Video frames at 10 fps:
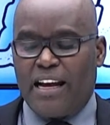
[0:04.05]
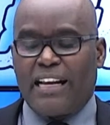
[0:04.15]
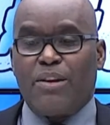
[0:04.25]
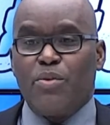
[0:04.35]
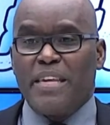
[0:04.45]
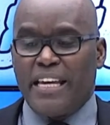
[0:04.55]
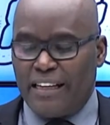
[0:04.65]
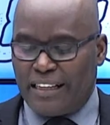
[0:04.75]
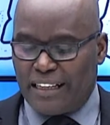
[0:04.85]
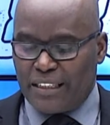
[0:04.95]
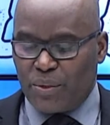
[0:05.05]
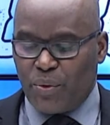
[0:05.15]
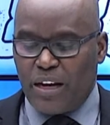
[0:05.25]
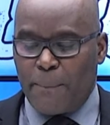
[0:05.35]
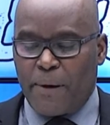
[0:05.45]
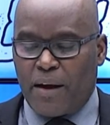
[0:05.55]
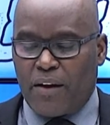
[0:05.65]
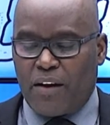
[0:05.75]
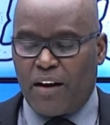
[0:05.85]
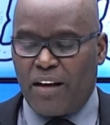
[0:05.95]
À la lumière de la
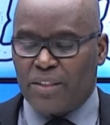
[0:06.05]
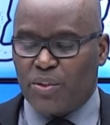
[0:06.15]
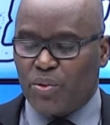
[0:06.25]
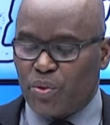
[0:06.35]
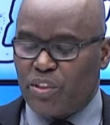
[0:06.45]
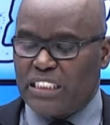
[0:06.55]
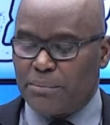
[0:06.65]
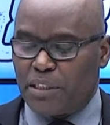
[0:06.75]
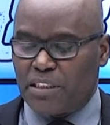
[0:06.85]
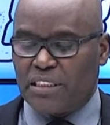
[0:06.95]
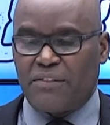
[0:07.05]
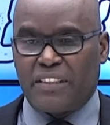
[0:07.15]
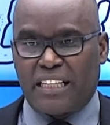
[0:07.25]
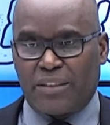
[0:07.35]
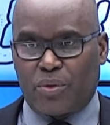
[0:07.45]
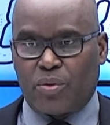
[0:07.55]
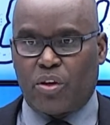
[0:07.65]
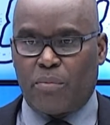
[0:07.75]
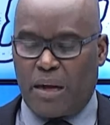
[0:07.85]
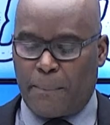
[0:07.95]
parole ce dimanche 24
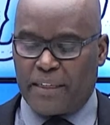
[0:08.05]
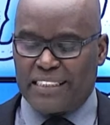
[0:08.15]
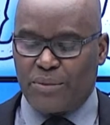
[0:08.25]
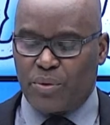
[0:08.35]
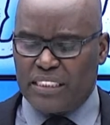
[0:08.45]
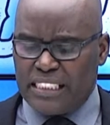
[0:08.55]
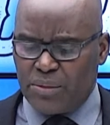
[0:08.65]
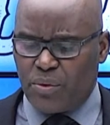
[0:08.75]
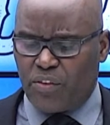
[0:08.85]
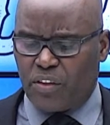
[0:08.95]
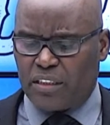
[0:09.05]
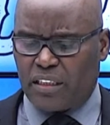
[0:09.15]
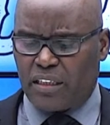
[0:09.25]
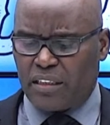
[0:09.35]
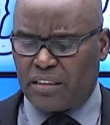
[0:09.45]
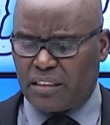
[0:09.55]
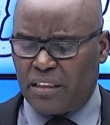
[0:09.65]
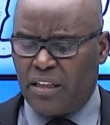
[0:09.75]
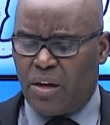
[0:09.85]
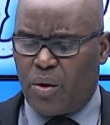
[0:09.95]
octobre à partir de 19h30